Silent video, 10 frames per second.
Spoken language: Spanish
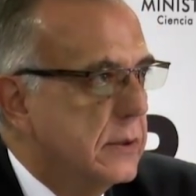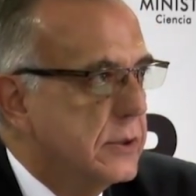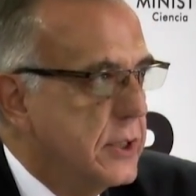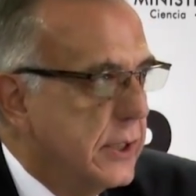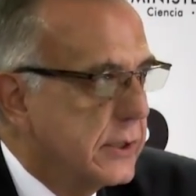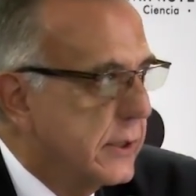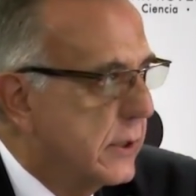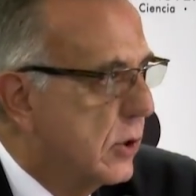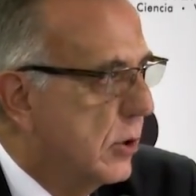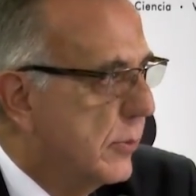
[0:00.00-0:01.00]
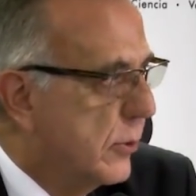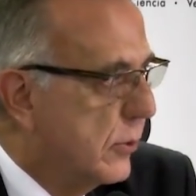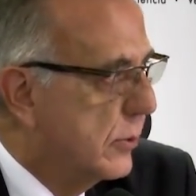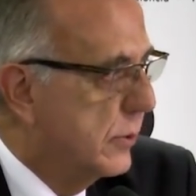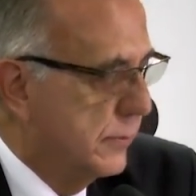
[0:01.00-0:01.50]
Siete,
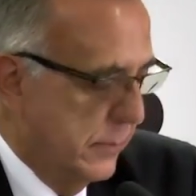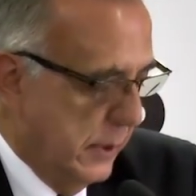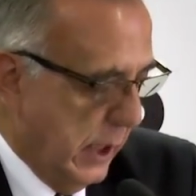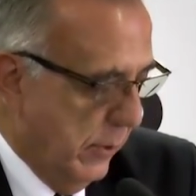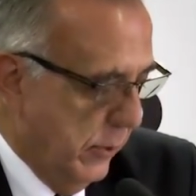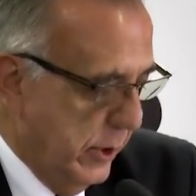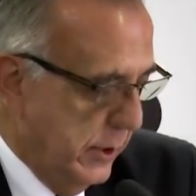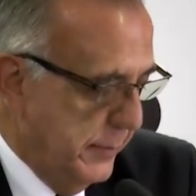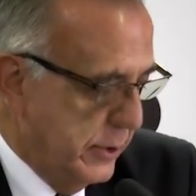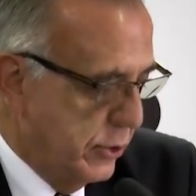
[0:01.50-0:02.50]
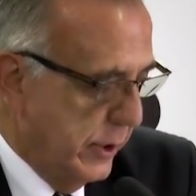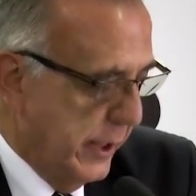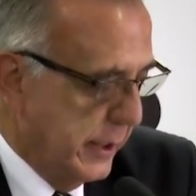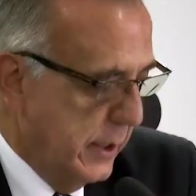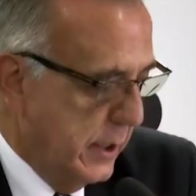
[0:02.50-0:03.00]
como acabo de
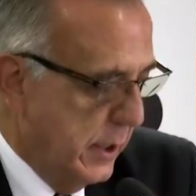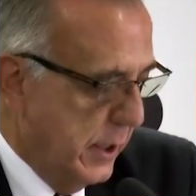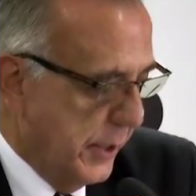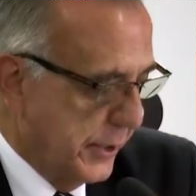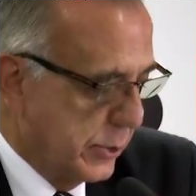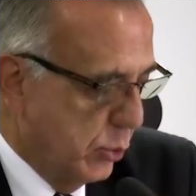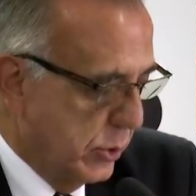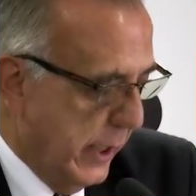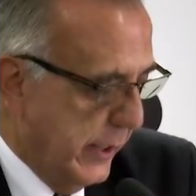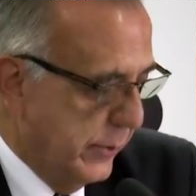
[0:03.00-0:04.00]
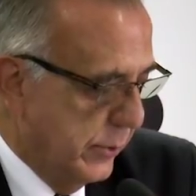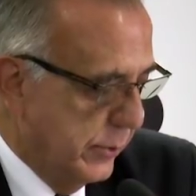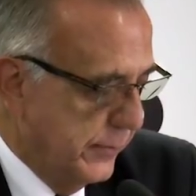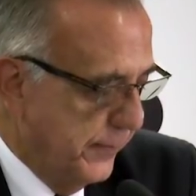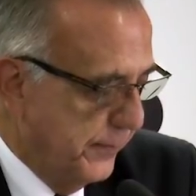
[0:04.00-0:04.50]
mencionar,
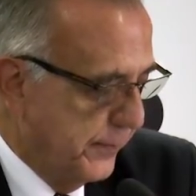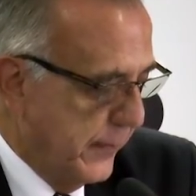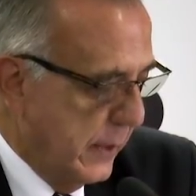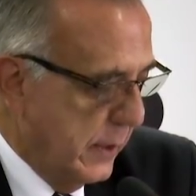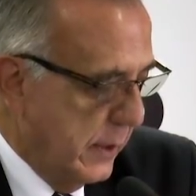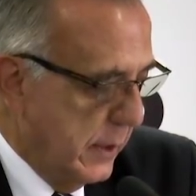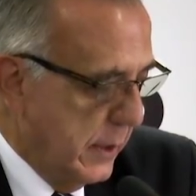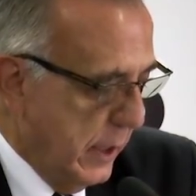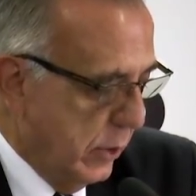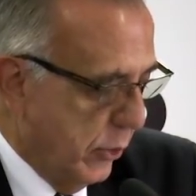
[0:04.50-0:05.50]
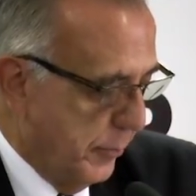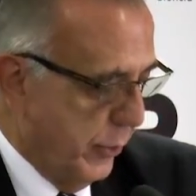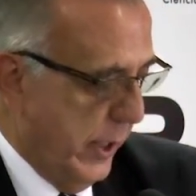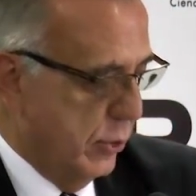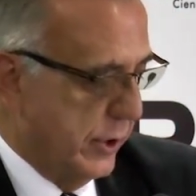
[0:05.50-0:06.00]
resultaron
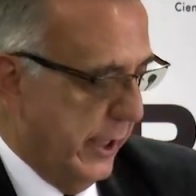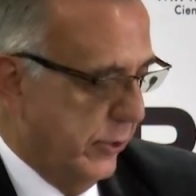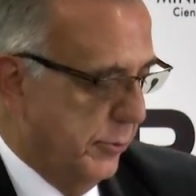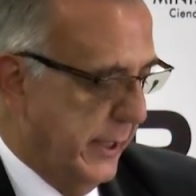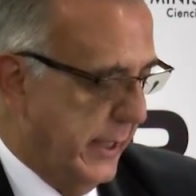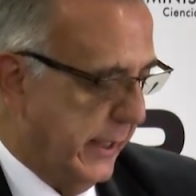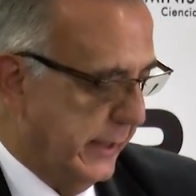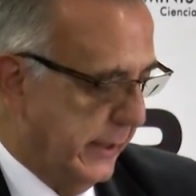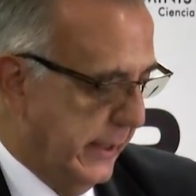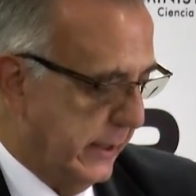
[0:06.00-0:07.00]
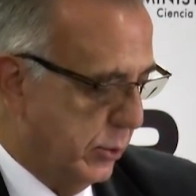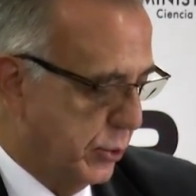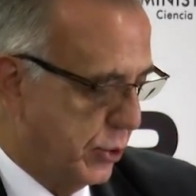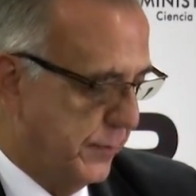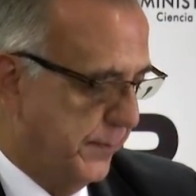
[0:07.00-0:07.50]
incorporados a la nómina de
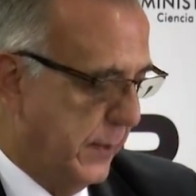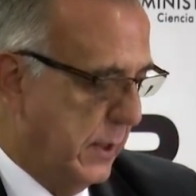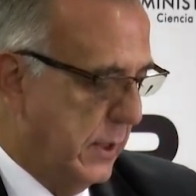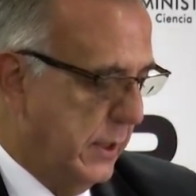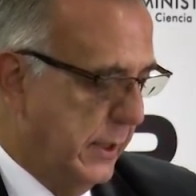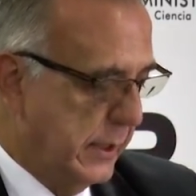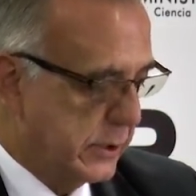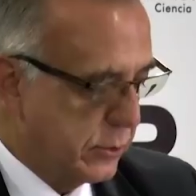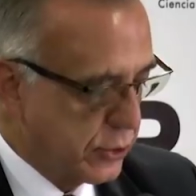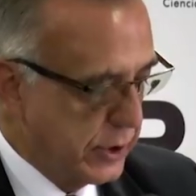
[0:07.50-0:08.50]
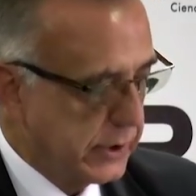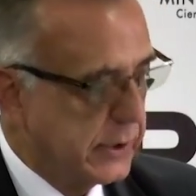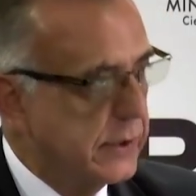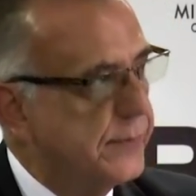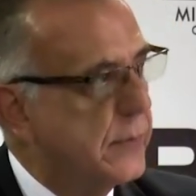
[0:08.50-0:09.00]
candidatos. Y de estos
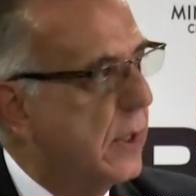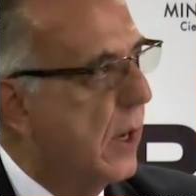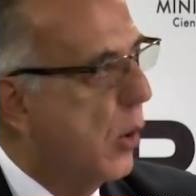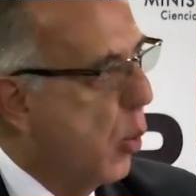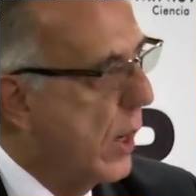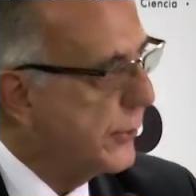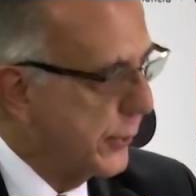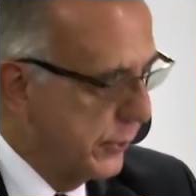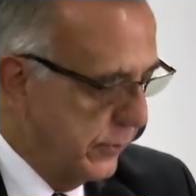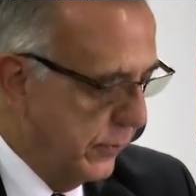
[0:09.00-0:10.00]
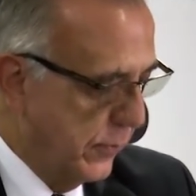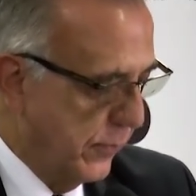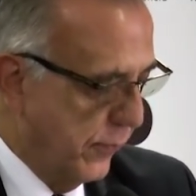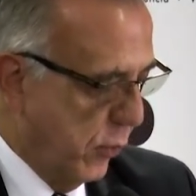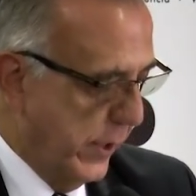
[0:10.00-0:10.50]
siete, cuatro
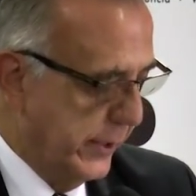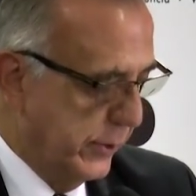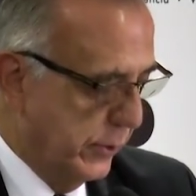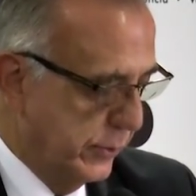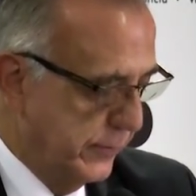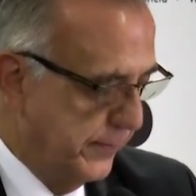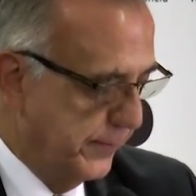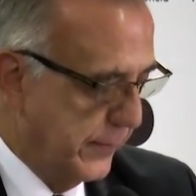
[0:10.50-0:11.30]
fueron